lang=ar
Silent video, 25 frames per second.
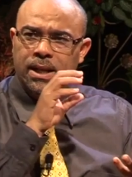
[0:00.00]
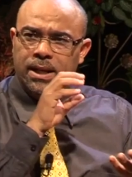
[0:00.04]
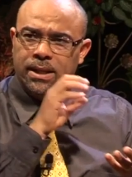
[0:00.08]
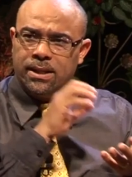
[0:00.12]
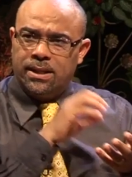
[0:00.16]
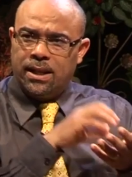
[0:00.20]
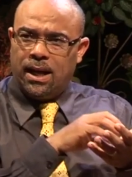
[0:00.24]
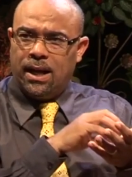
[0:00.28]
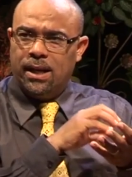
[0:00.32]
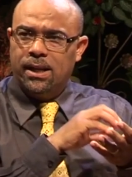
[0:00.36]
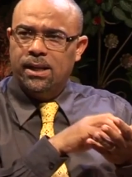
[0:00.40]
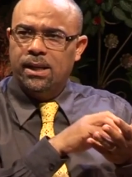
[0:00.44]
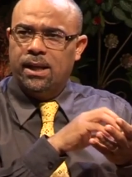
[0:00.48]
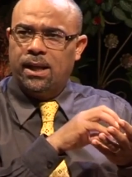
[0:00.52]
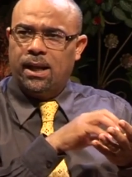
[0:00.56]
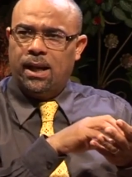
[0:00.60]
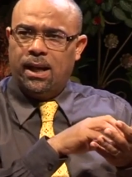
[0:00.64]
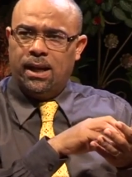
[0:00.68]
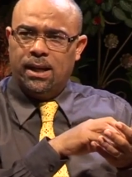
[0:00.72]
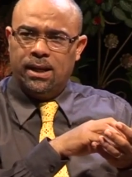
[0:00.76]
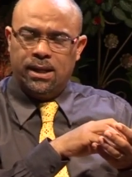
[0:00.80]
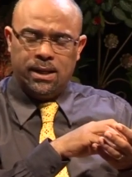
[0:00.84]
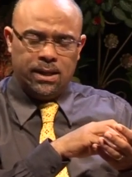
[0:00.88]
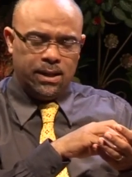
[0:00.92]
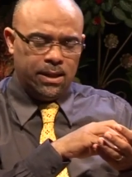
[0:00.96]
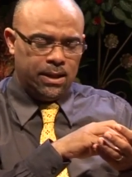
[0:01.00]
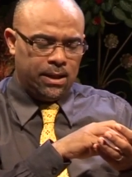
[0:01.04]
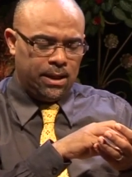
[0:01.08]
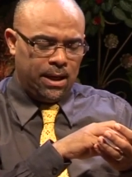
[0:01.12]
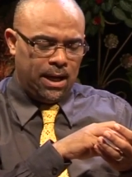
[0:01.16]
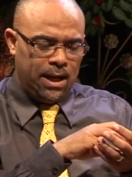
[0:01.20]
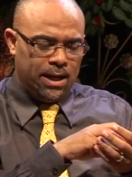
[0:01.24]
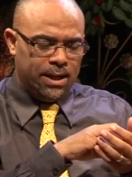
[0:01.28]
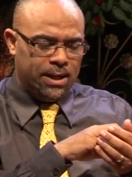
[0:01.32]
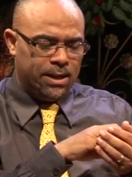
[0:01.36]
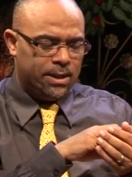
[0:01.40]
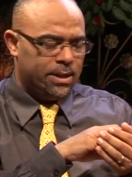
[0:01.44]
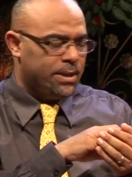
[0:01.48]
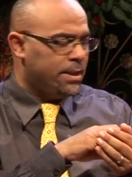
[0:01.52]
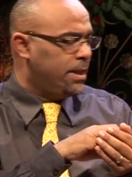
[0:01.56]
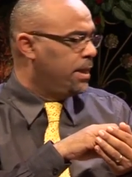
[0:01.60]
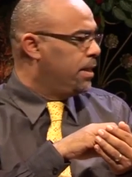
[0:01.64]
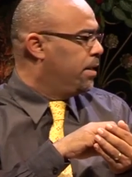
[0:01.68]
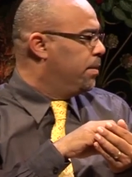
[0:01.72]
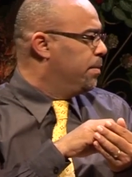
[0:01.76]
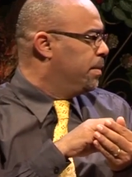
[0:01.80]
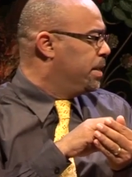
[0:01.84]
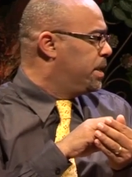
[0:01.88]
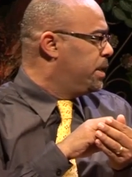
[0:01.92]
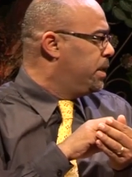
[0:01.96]
تعليق على حياة السيد
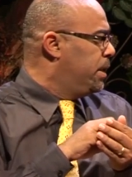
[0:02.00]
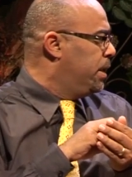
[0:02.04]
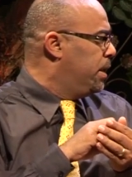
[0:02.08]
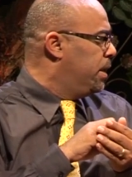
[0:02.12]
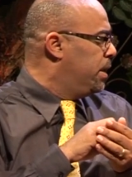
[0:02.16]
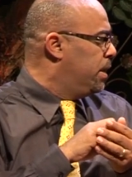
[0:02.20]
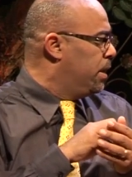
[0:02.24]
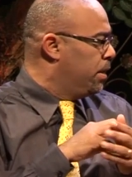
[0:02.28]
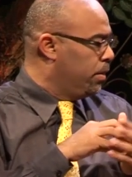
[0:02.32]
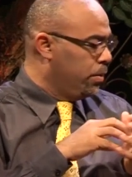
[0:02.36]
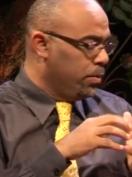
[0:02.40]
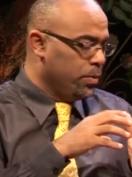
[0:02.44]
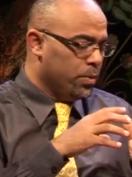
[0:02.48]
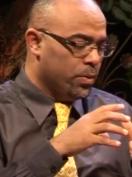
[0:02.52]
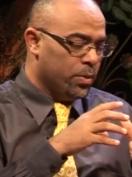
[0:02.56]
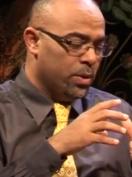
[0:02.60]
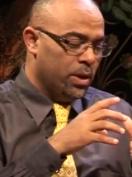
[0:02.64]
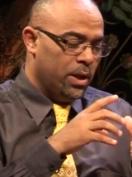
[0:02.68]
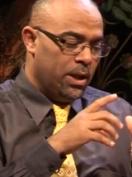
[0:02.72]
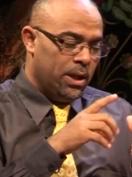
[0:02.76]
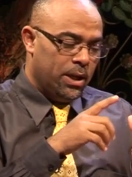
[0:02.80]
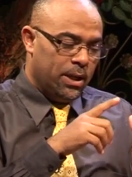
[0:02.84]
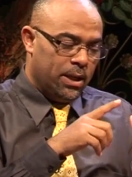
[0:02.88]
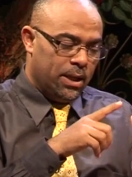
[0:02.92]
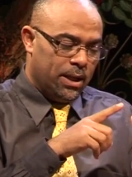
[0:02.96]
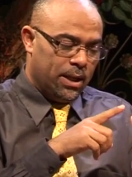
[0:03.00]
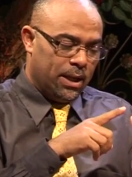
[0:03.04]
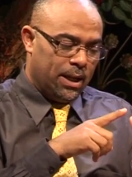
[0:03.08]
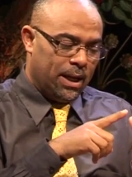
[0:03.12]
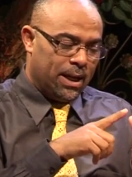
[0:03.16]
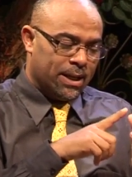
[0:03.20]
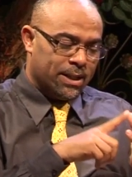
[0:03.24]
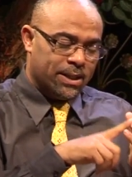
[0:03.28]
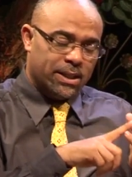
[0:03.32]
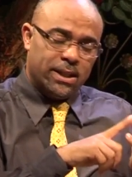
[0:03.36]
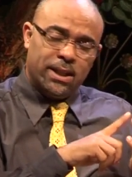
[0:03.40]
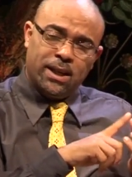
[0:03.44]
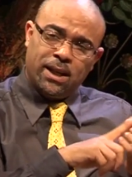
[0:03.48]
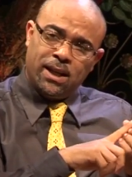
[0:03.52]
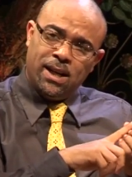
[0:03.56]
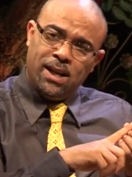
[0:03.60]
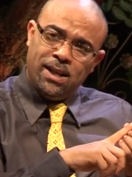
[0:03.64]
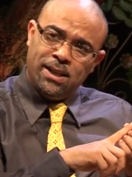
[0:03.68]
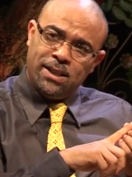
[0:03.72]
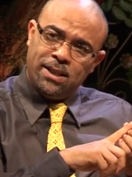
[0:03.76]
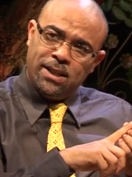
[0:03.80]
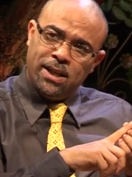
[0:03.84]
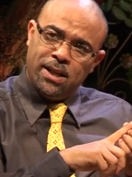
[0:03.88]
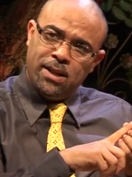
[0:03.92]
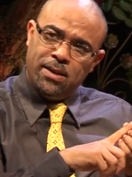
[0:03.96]
المسيح نعم. أنه أصدقاء
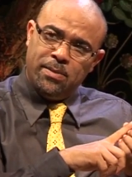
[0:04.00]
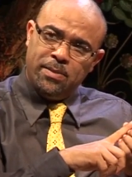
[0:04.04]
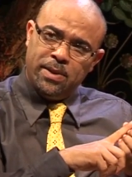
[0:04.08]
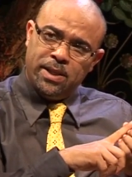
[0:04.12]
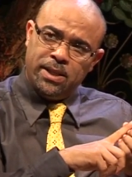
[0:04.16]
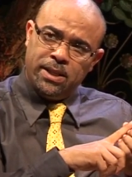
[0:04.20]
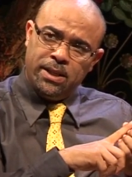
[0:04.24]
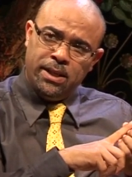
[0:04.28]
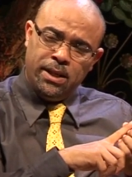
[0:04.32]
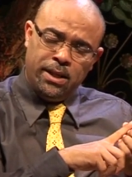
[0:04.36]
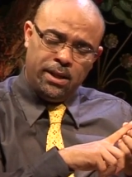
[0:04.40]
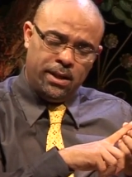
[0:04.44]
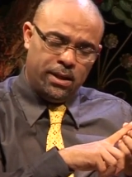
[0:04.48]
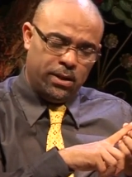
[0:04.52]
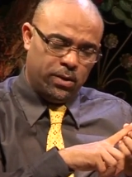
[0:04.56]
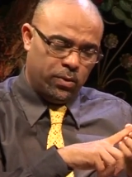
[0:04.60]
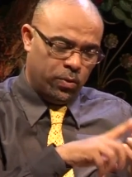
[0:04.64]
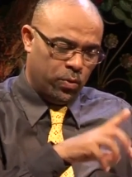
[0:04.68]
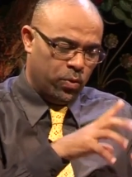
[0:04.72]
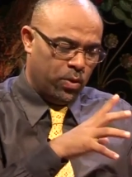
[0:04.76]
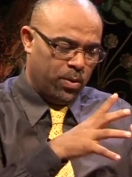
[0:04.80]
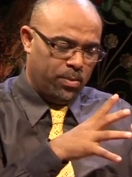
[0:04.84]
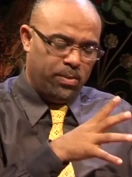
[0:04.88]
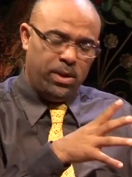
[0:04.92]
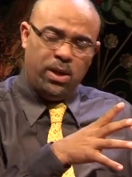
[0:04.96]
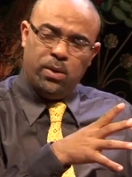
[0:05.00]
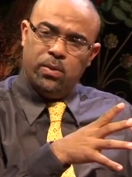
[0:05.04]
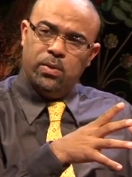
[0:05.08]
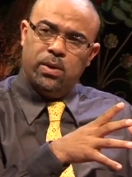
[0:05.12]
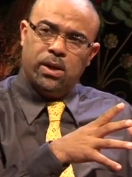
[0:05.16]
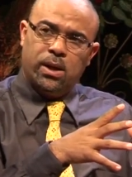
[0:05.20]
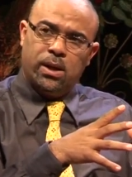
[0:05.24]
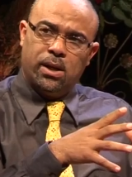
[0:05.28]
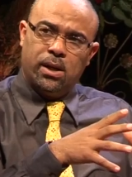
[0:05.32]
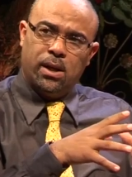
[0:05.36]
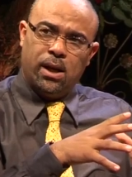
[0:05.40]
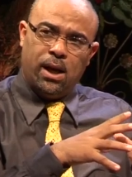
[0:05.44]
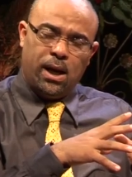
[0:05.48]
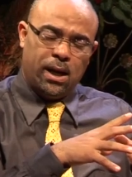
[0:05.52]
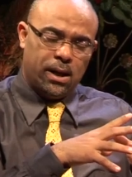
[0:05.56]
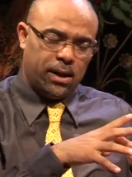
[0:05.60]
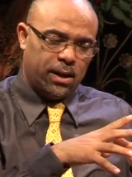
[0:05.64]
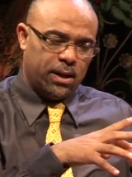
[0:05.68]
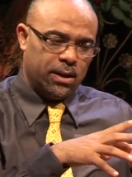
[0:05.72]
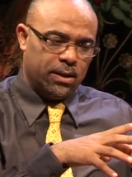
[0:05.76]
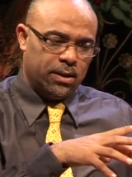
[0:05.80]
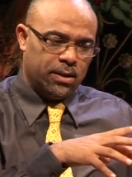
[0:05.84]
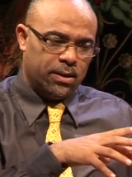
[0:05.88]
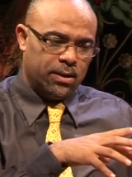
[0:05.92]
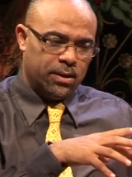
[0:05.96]
السيد المسيح هو محور
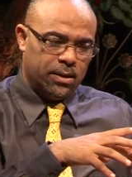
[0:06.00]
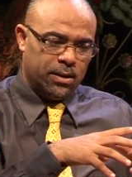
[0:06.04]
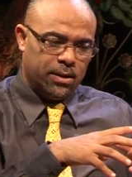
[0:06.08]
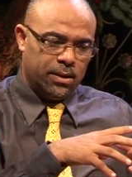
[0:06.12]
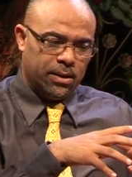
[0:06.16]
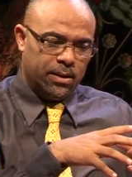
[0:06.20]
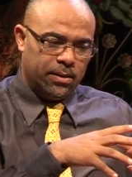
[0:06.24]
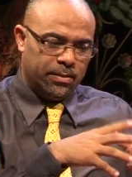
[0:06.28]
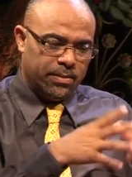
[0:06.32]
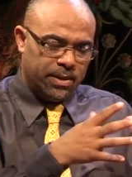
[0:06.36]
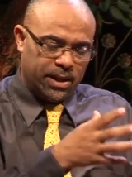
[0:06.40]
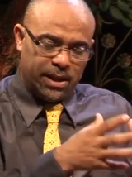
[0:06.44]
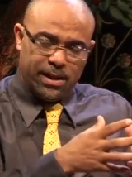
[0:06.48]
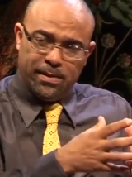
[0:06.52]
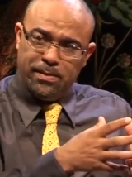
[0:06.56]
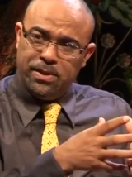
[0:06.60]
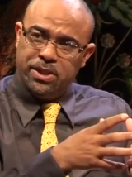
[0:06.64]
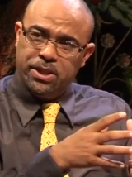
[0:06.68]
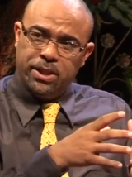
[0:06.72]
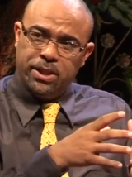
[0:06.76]
حلقة آه، برنامجنا